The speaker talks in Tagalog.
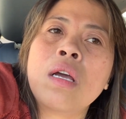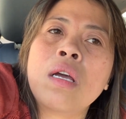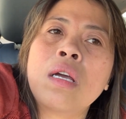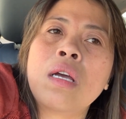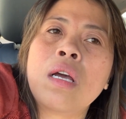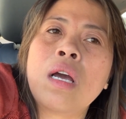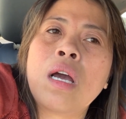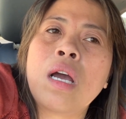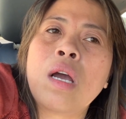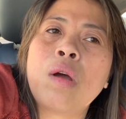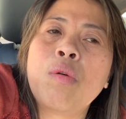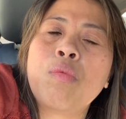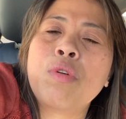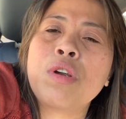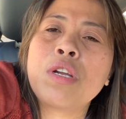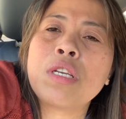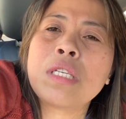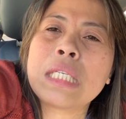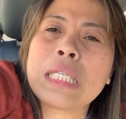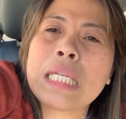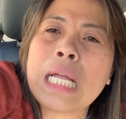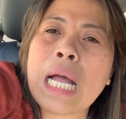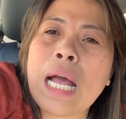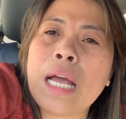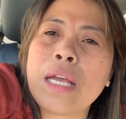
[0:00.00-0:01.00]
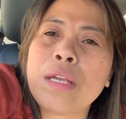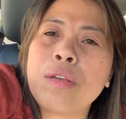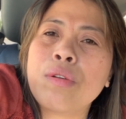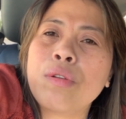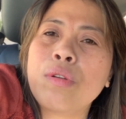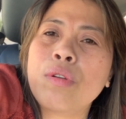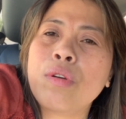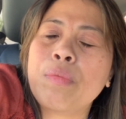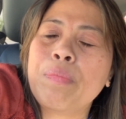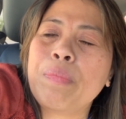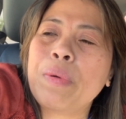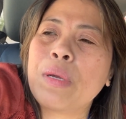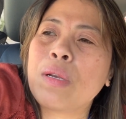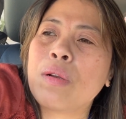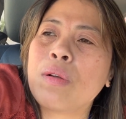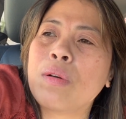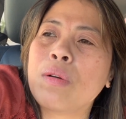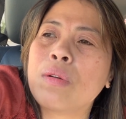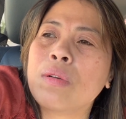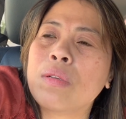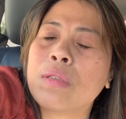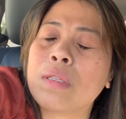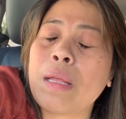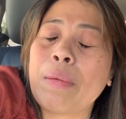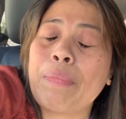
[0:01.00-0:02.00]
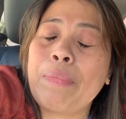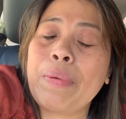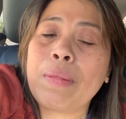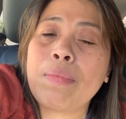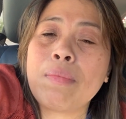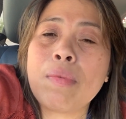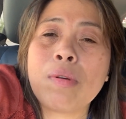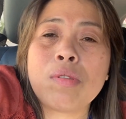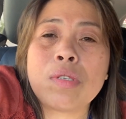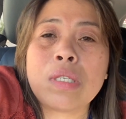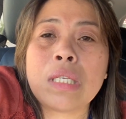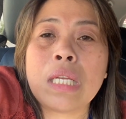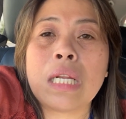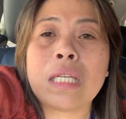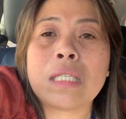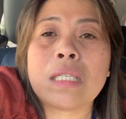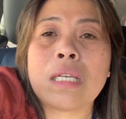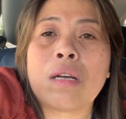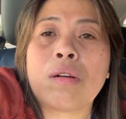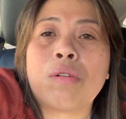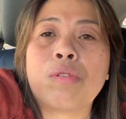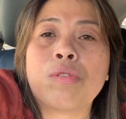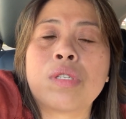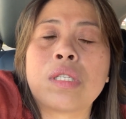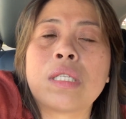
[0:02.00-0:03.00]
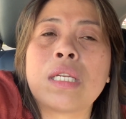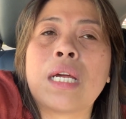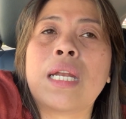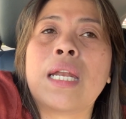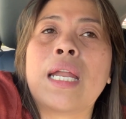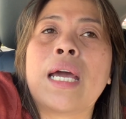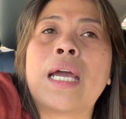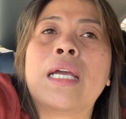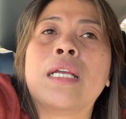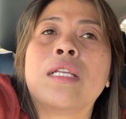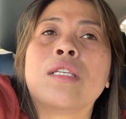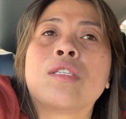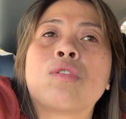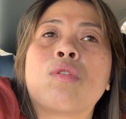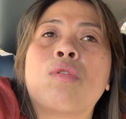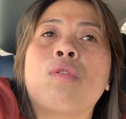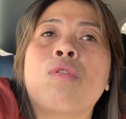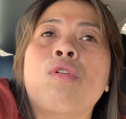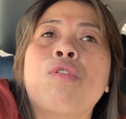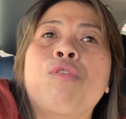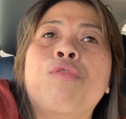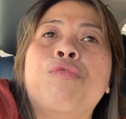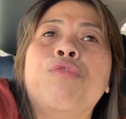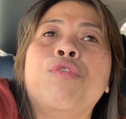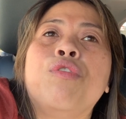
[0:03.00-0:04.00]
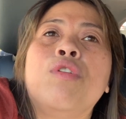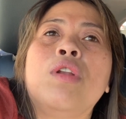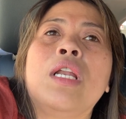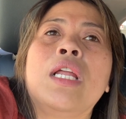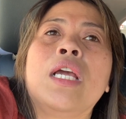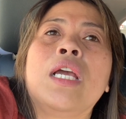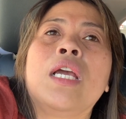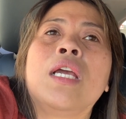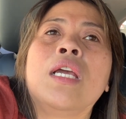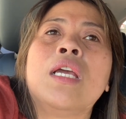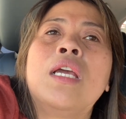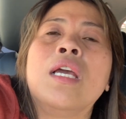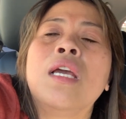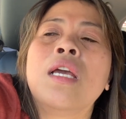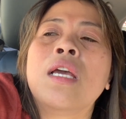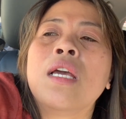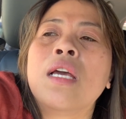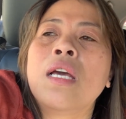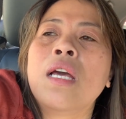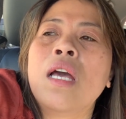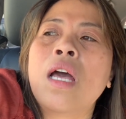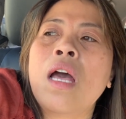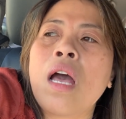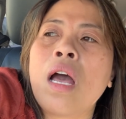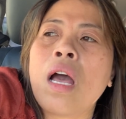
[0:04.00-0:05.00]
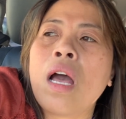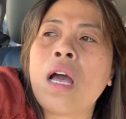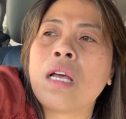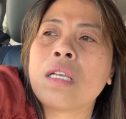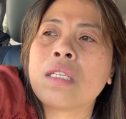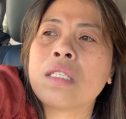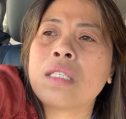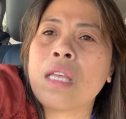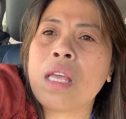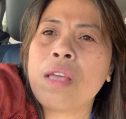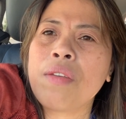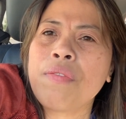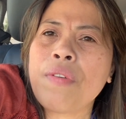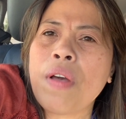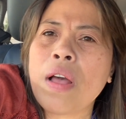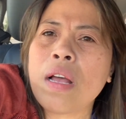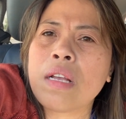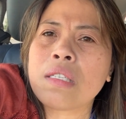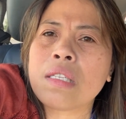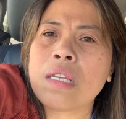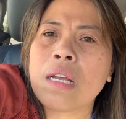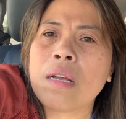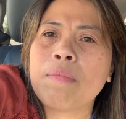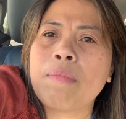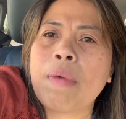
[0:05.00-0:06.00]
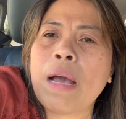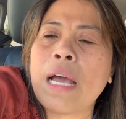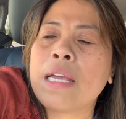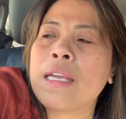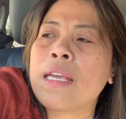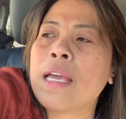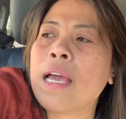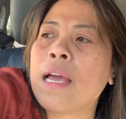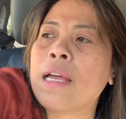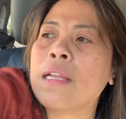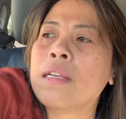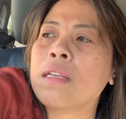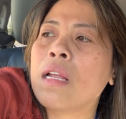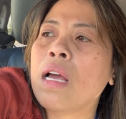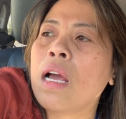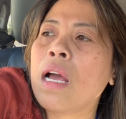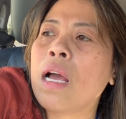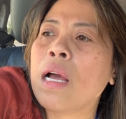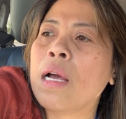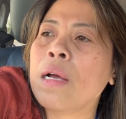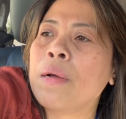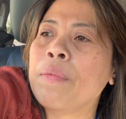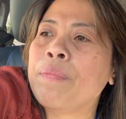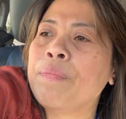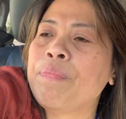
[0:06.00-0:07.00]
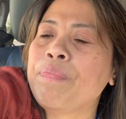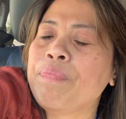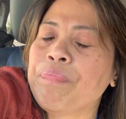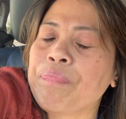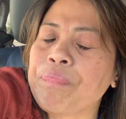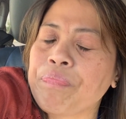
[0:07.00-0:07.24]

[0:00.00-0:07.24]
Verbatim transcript: uh, worst kaayo no pero dapit man sila sa coastal line so hopefully uh, safe ang sagbayan um